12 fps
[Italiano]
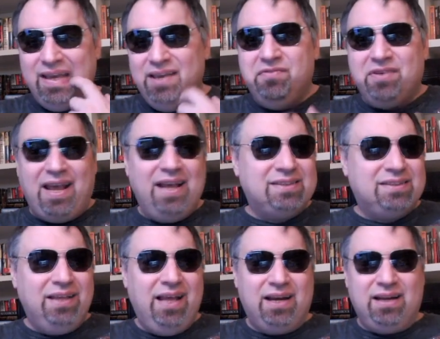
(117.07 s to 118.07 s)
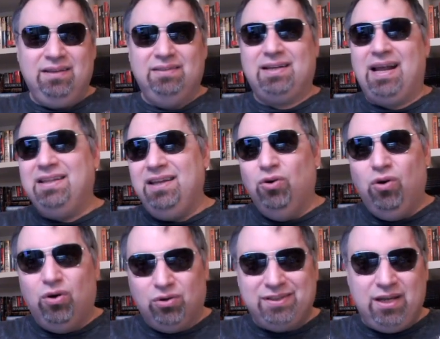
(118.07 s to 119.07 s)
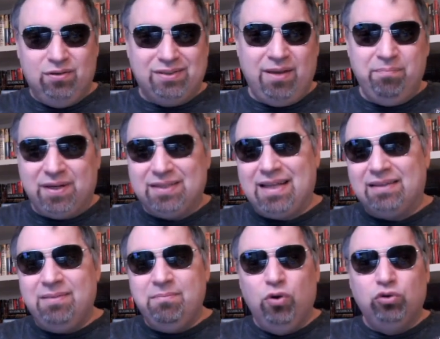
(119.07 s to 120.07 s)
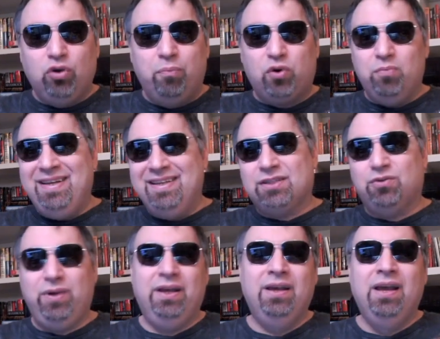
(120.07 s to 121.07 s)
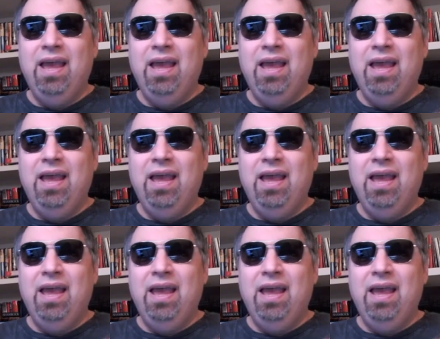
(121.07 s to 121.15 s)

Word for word: i wrestler tra di loro siano sempre stati molto promiscui